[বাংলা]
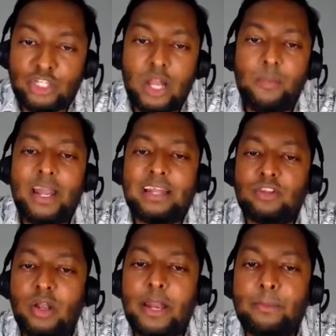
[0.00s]
চলমান
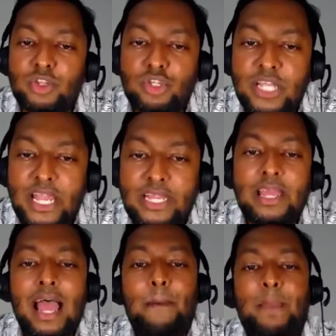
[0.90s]
আন্দোলনের মধ্য দিয়েই
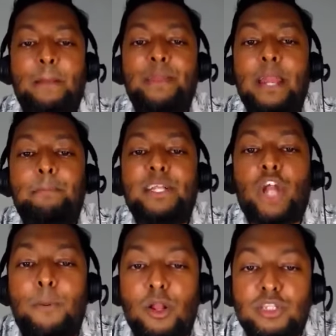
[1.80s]
আমরা বিএনপি
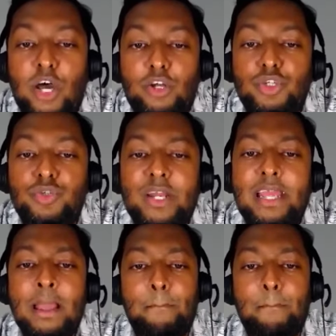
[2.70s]
সফলতা অর্জন করে